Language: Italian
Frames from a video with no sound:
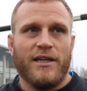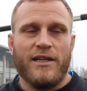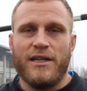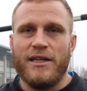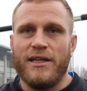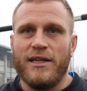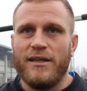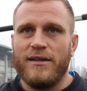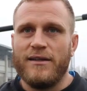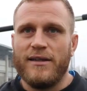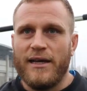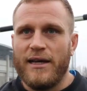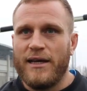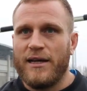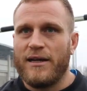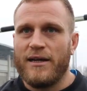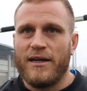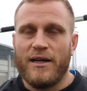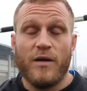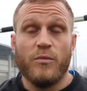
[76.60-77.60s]
in
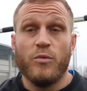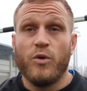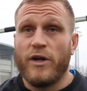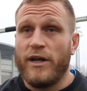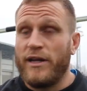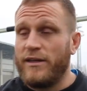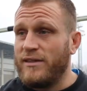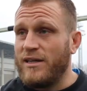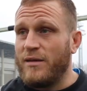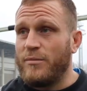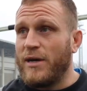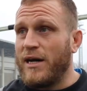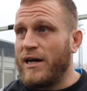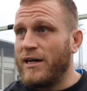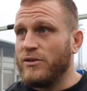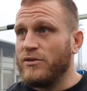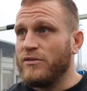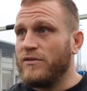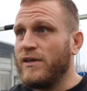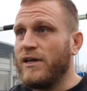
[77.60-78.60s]
Inghilterra, Moretti a
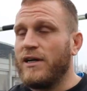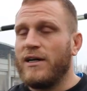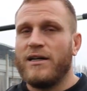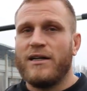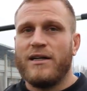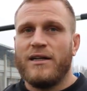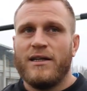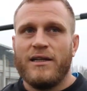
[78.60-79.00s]
Padova,